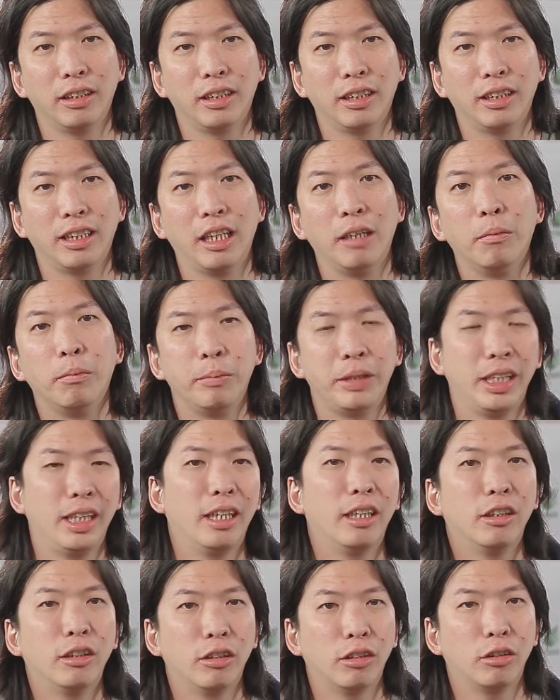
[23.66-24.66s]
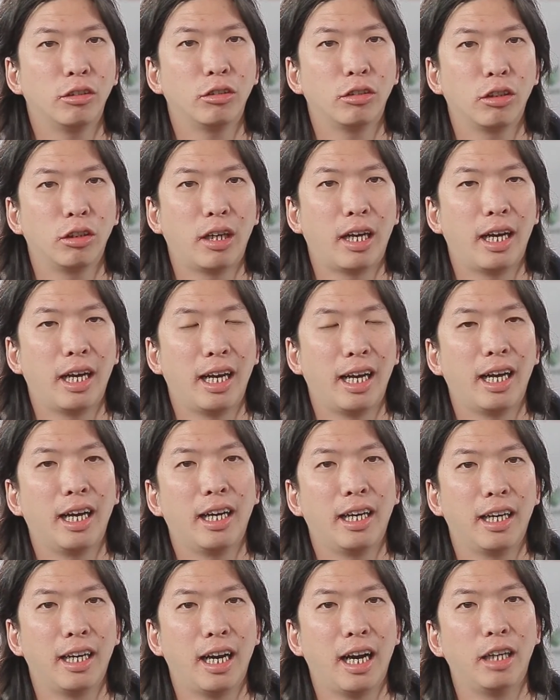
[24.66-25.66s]
del miedo
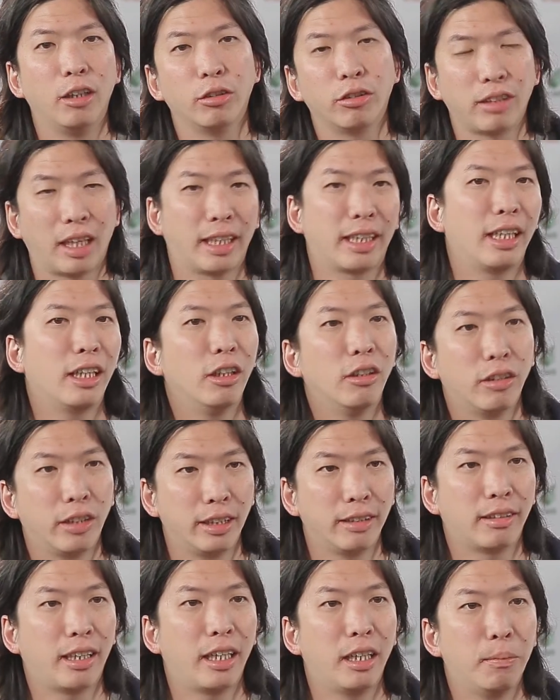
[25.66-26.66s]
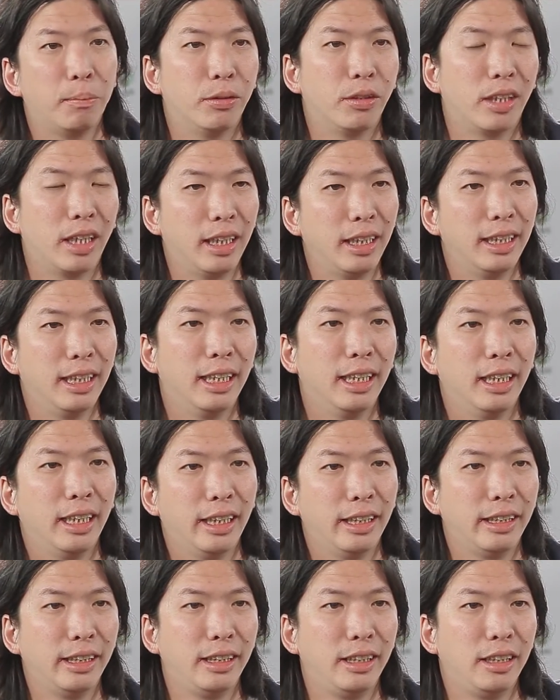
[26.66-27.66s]
a, a los saqueos de esa época
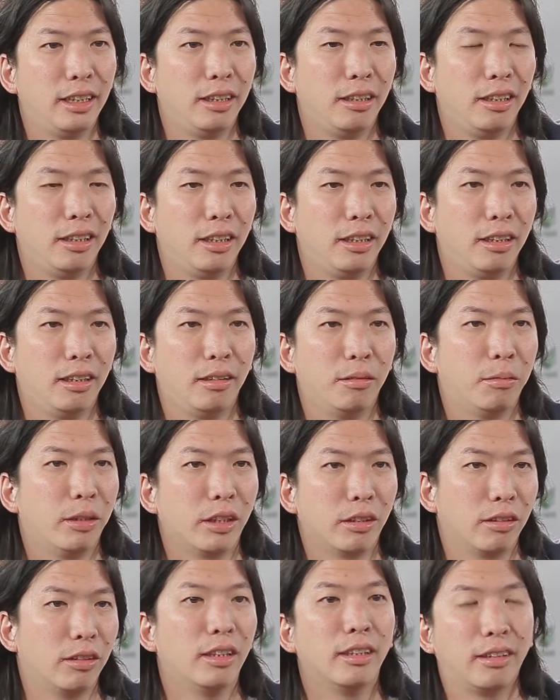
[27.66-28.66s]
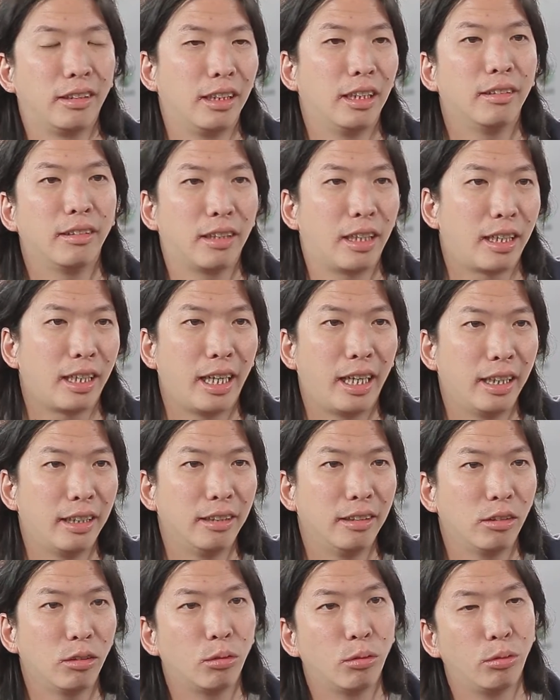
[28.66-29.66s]
y bueno, deciden cerrar
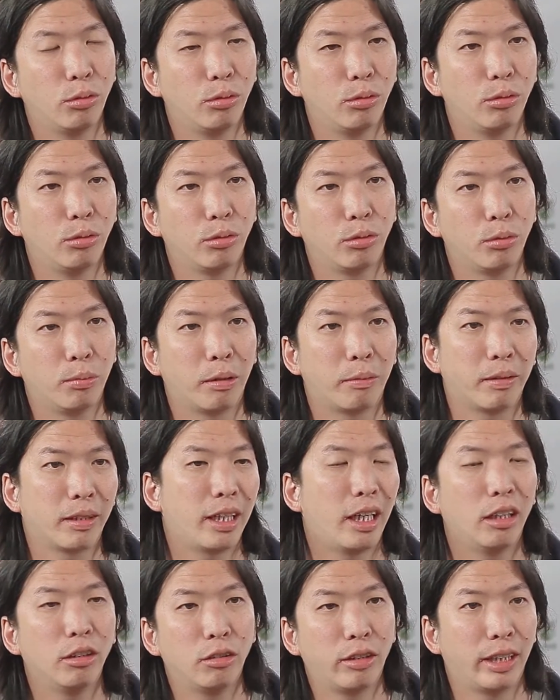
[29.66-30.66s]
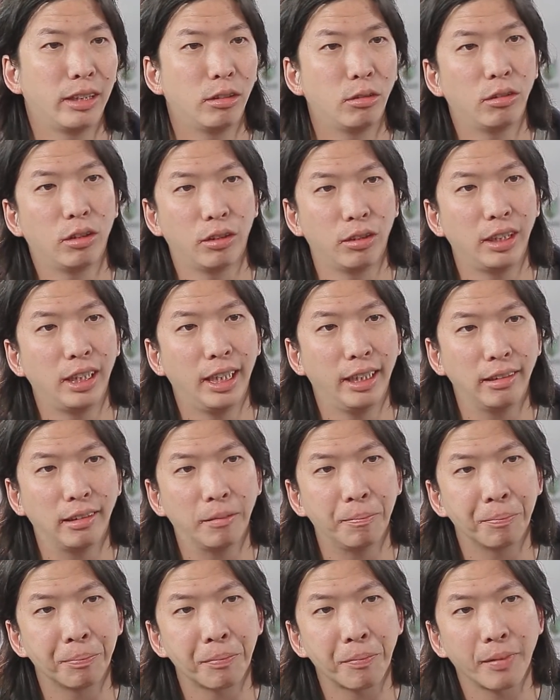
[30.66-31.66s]
su supermercado durante unos
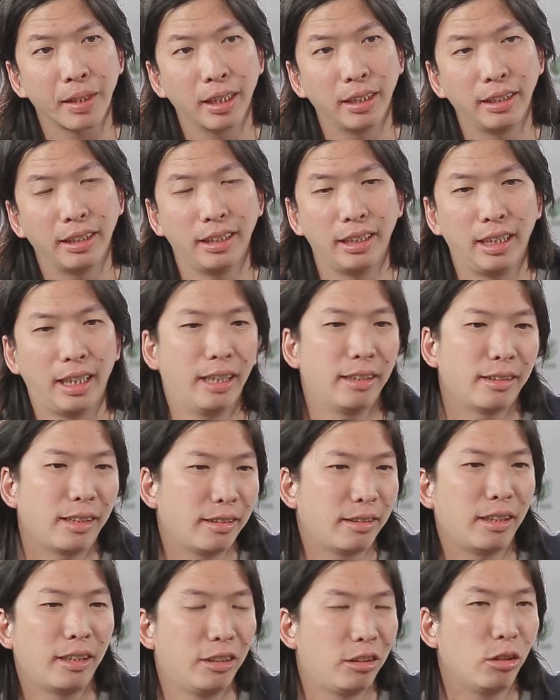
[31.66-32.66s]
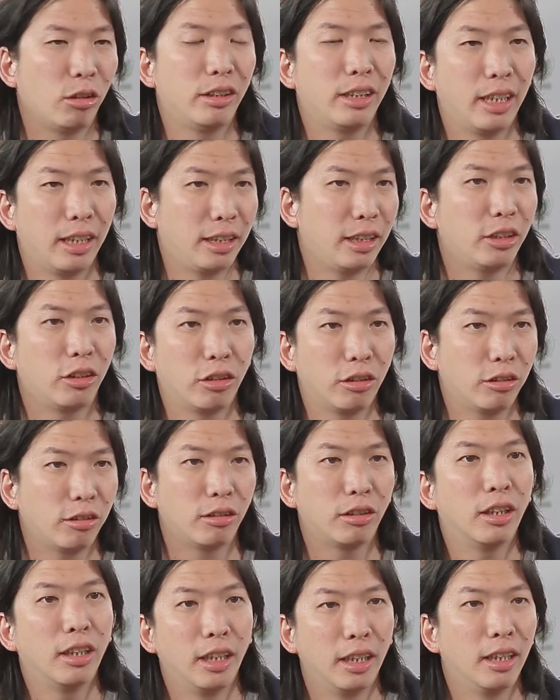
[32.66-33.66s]
días y esa es la historia de
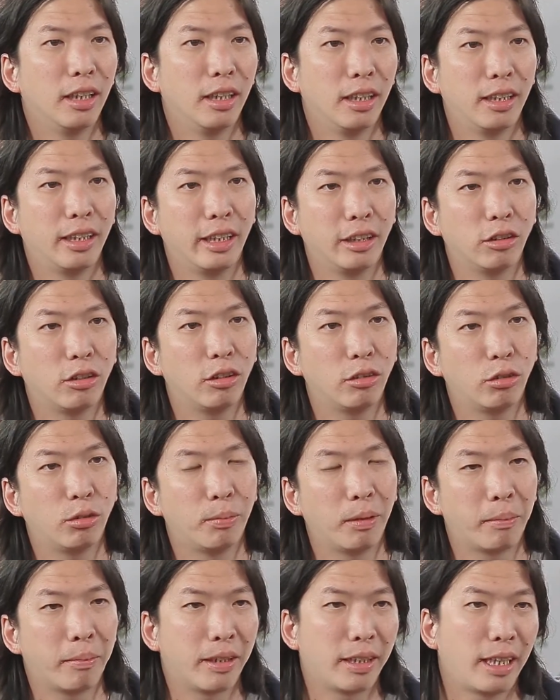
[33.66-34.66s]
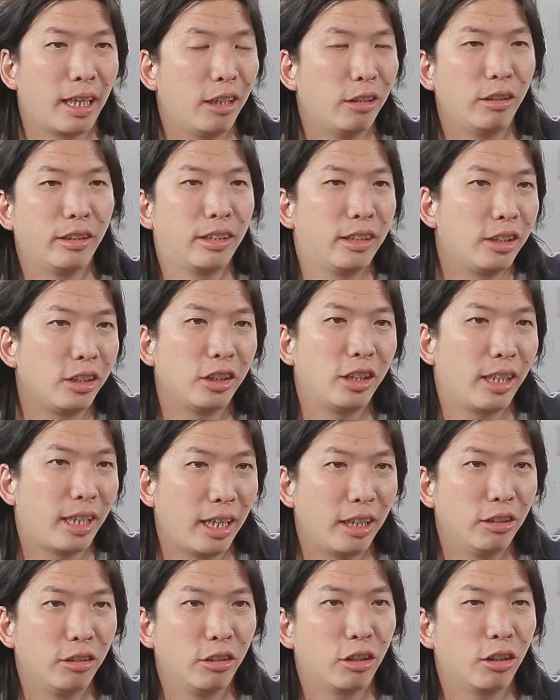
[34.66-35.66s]
ellos dentro del supermercado
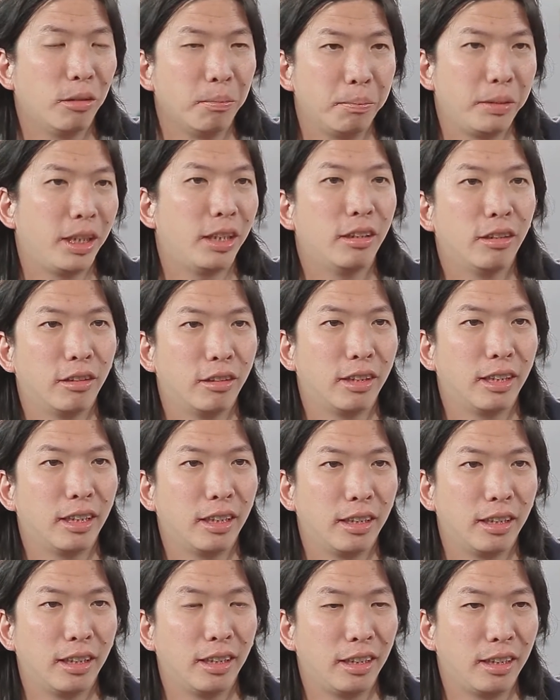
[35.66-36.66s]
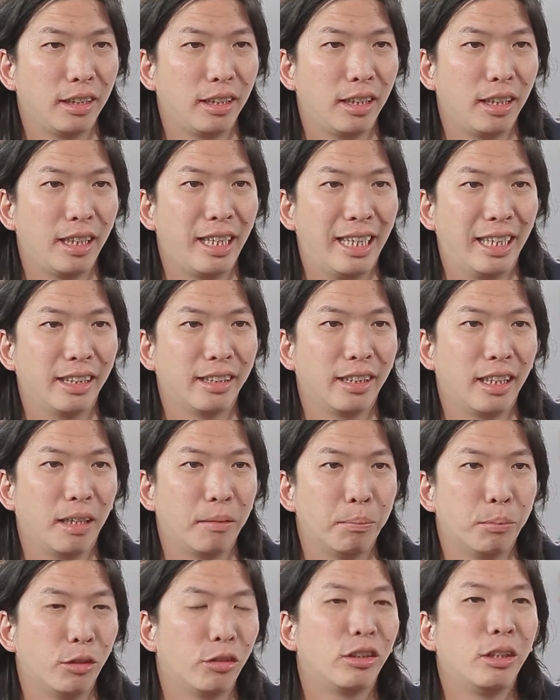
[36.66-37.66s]
atrincherados con miedo de, esta
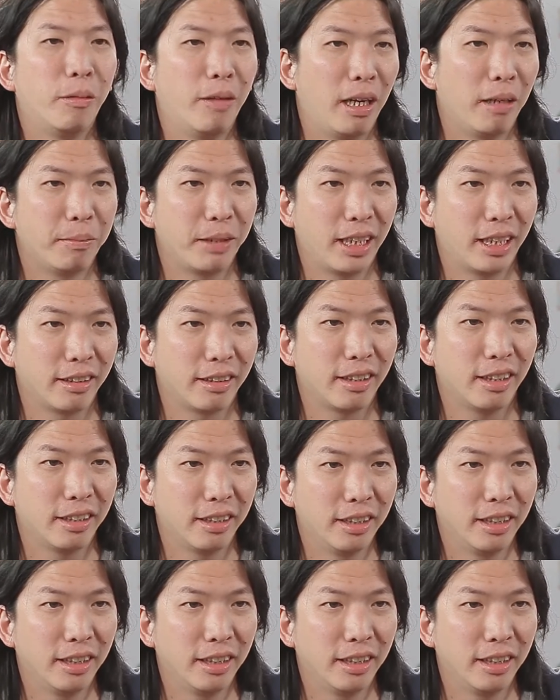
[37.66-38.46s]
posible amenaza.